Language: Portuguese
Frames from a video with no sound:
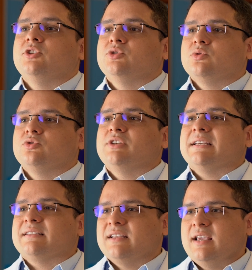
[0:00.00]
Estudos
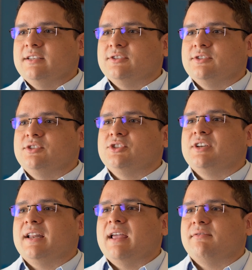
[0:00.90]
recentes
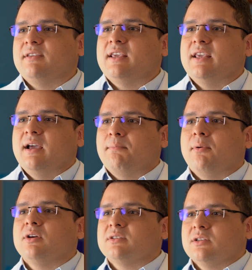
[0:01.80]
descrevem que
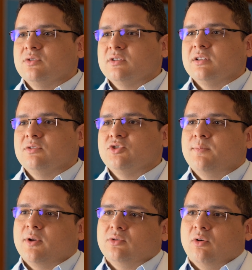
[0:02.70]
após a adoção
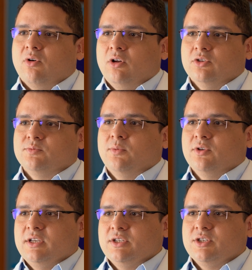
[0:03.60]
de protocolos
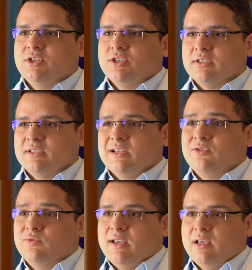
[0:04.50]
por dentistas
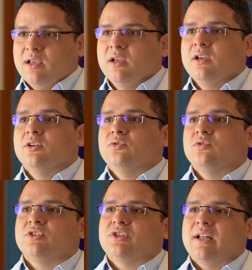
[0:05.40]
em UTI
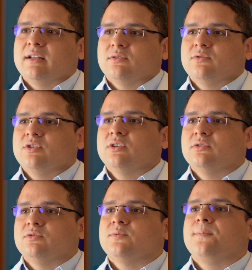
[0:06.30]
nos Estados Unidos,